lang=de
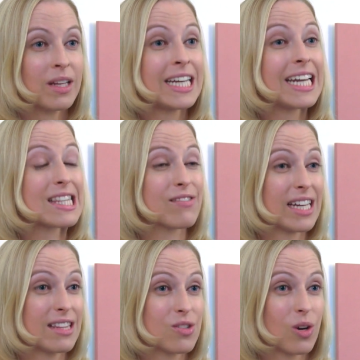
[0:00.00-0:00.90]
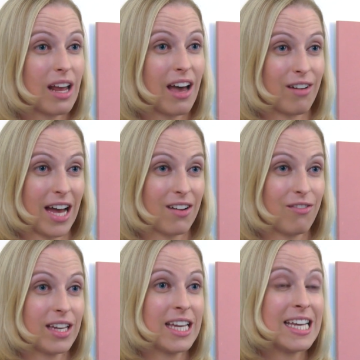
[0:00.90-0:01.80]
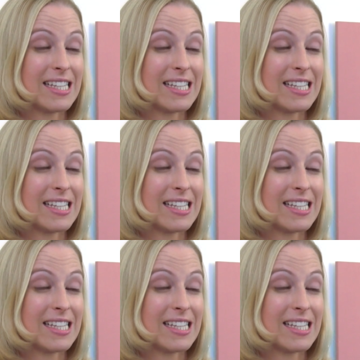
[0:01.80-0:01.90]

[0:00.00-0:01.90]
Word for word: In der zweiten Säule erwarten wir